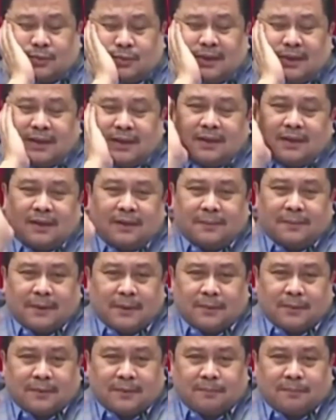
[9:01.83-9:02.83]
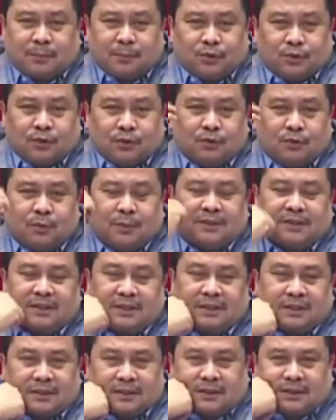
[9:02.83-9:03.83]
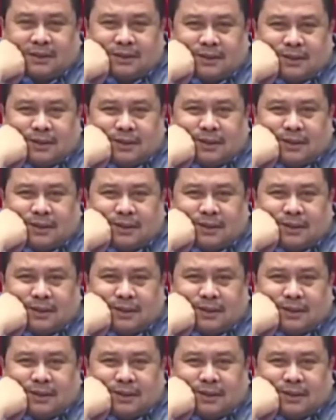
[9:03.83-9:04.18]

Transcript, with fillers: Kung wala na halimbawa ng pondo dumating,